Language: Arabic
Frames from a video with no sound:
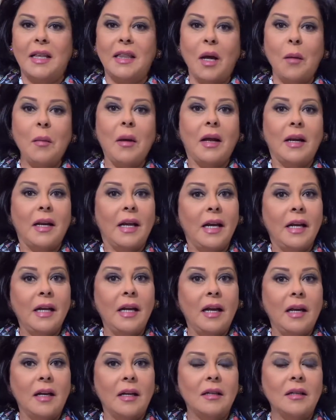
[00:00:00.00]
طبعا
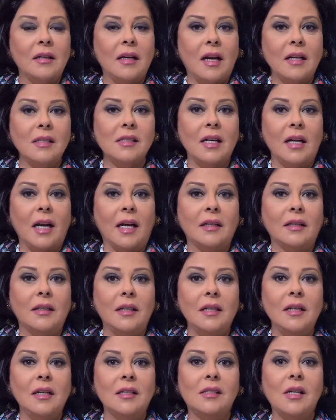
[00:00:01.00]
احنا حصل
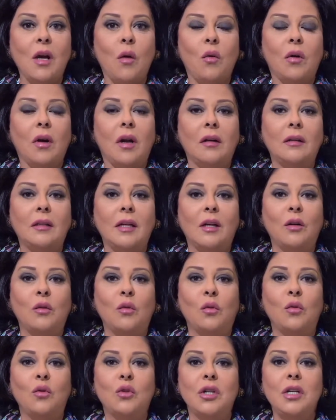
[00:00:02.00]
عندنا ثورة
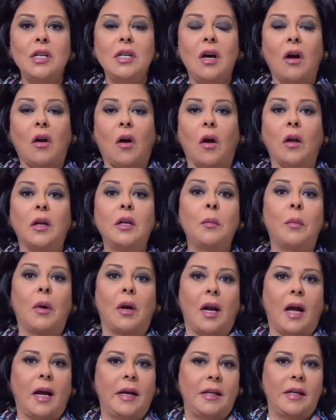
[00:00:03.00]
تكنولوجية رهيبة
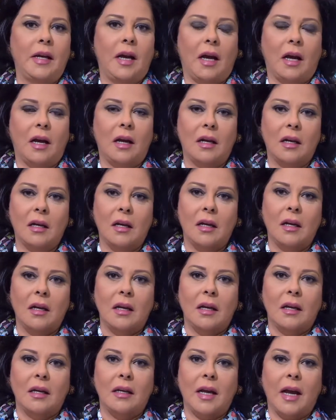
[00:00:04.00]
الحقيقة
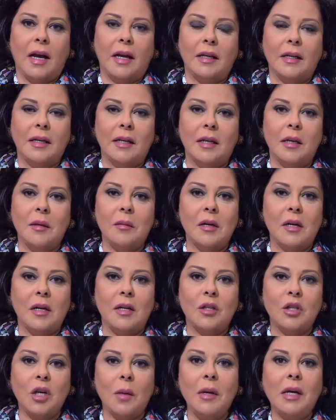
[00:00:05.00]
يعني
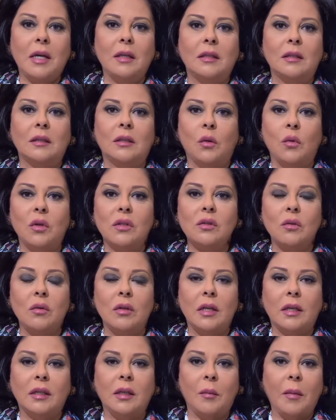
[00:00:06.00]
آه، شبكة التواصل
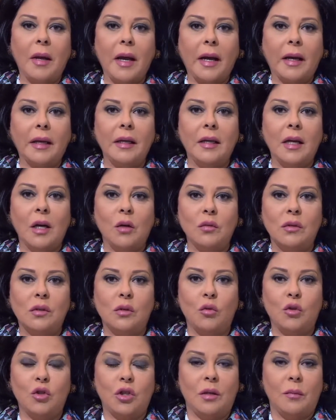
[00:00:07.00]
الاجتماعي أو
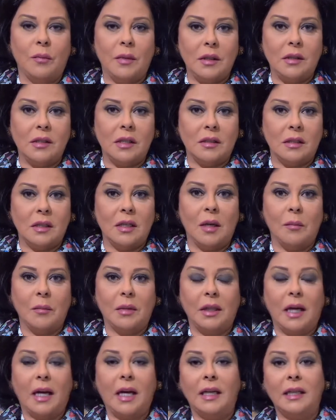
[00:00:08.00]
السوشيال ميديا دي لما
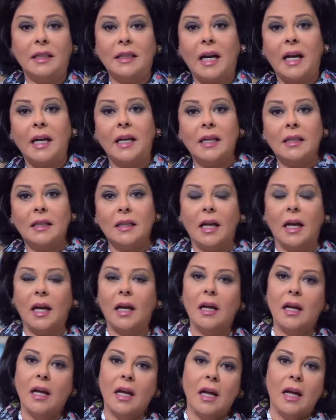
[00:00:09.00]
دخلت حياتنا
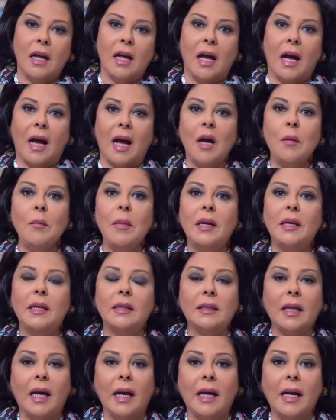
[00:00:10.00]

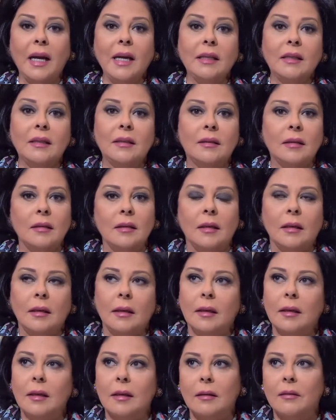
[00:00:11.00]
عملت حاجات
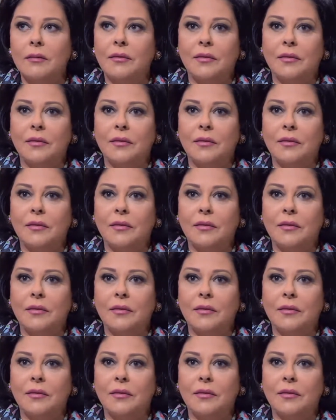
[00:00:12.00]
آه،